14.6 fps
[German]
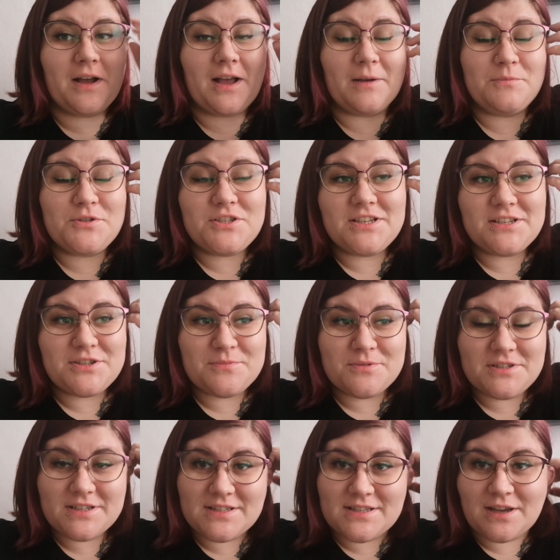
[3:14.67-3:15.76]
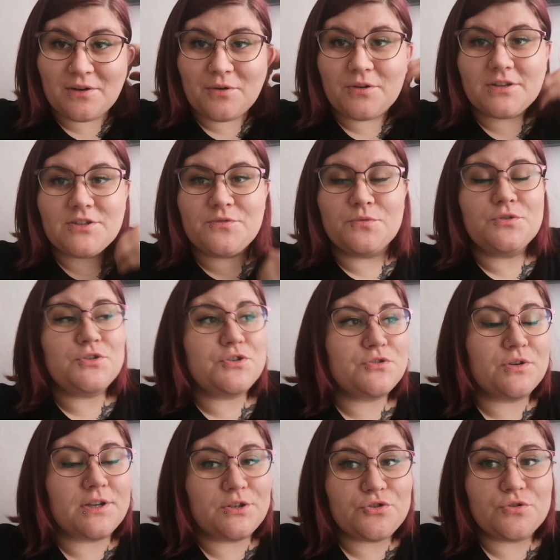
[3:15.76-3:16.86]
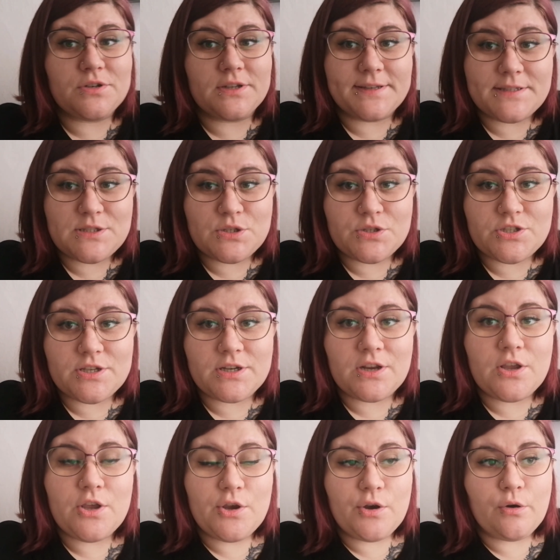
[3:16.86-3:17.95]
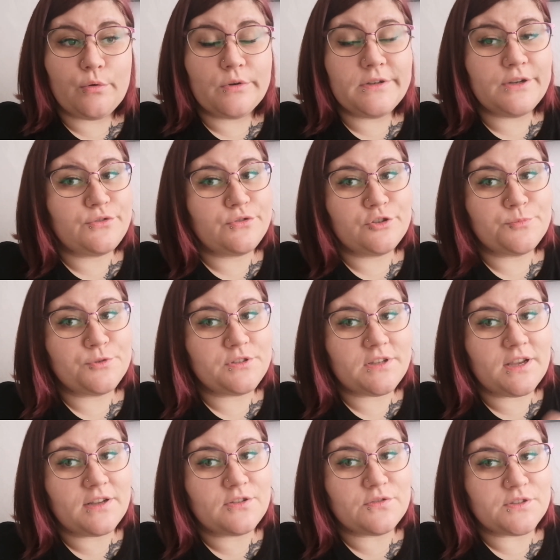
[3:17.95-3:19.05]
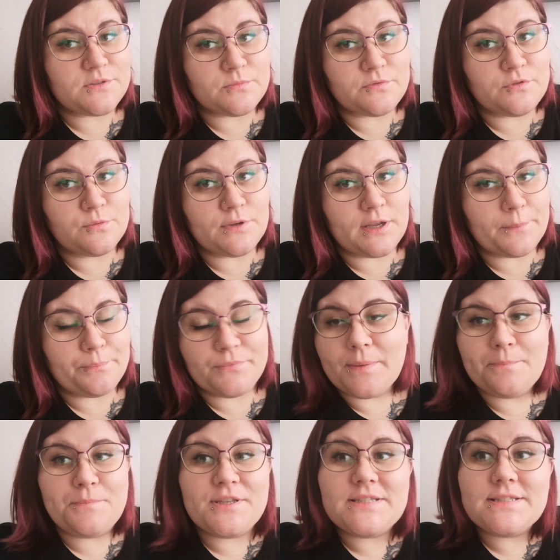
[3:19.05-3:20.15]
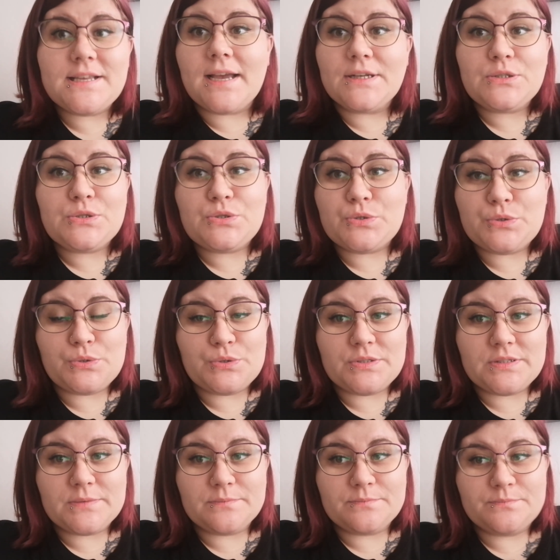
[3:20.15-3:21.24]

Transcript: verabschiede ich mich jetzt auch. Ich wünsche euch noch einen schönen Restsonntag und natürlich bis nachher zu Phasmophobia. Bis dann. Tschüss.